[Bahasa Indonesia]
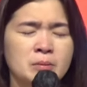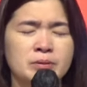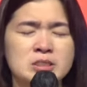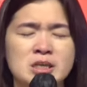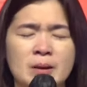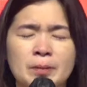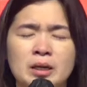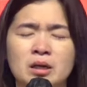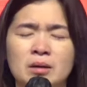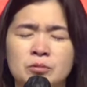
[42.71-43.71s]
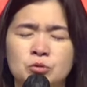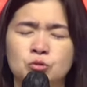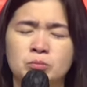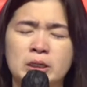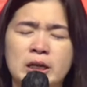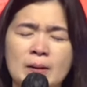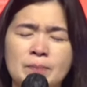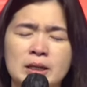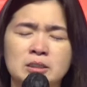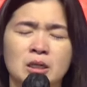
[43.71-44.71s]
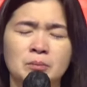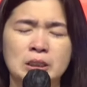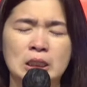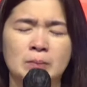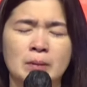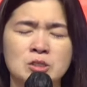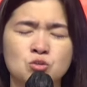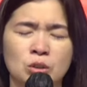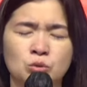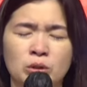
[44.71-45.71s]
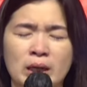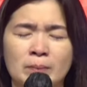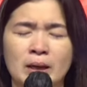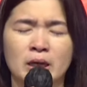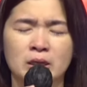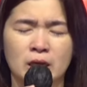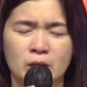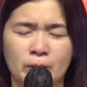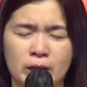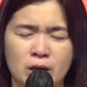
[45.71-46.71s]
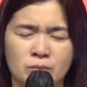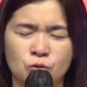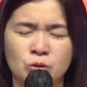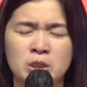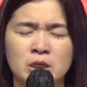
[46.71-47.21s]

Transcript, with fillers: Persiapkan kami untuk mendapat dan menerima suatu rema yang daripadamu.